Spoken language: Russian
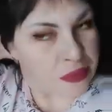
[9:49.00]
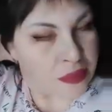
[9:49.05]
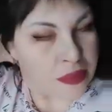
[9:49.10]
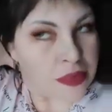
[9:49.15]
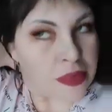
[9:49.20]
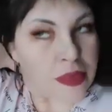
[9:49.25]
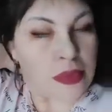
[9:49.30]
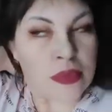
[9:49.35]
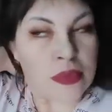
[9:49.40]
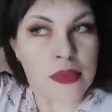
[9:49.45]
А
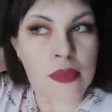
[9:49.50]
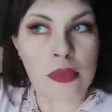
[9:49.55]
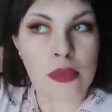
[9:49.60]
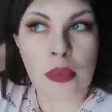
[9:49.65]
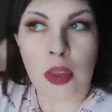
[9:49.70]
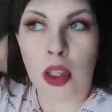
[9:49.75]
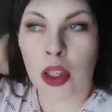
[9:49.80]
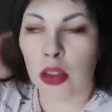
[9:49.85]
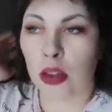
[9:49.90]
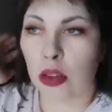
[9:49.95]
за, за,
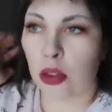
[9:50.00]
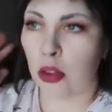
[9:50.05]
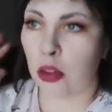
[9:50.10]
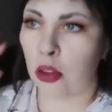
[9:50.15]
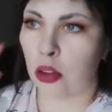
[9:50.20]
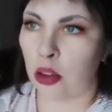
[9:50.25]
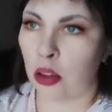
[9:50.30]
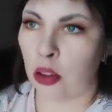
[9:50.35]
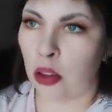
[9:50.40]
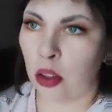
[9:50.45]
зачем
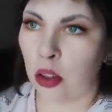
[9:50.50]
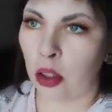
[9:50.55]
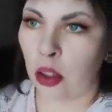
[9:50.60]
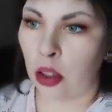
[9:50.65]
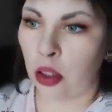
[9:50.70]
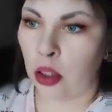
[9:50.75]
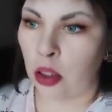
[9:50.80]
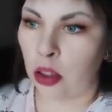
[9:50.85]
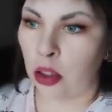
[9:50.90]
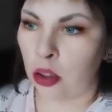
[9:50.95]
раздеваться? Я
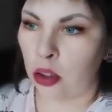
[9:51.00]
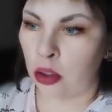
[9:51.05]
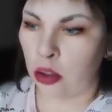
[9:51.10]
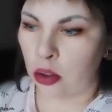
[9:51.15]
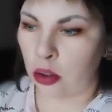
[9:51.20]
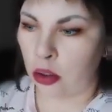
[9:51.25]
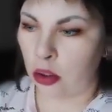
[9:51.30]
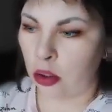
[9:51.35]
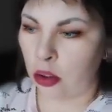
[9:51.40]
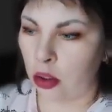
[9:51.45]

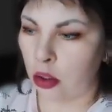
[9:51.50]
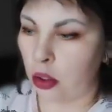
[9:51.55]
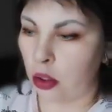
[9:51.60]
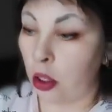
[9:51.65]
окулист.